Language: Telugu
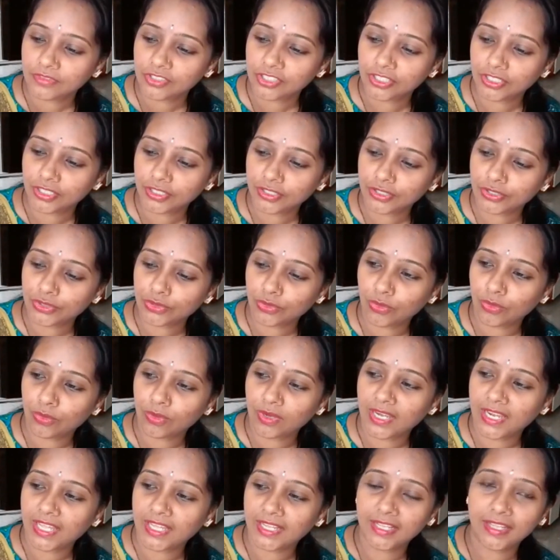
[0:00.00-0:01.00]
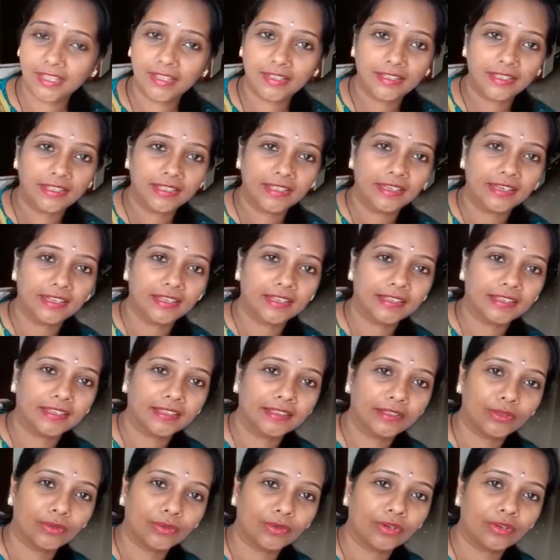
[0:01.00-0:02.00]
చిన్న స్టోన్ లాగా ఇలా
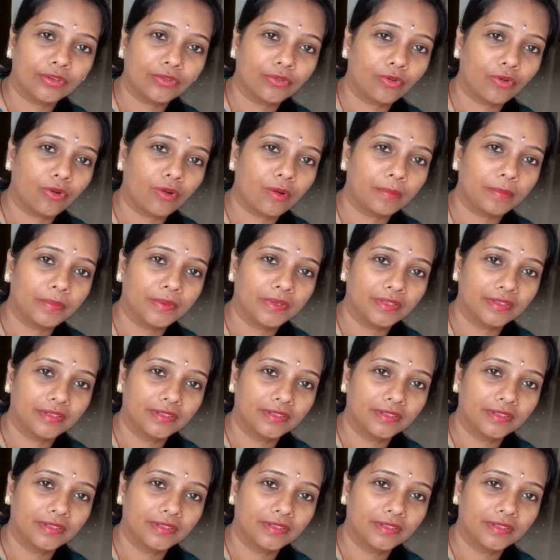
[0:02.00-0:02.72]
కింద ఒక డ్రాప్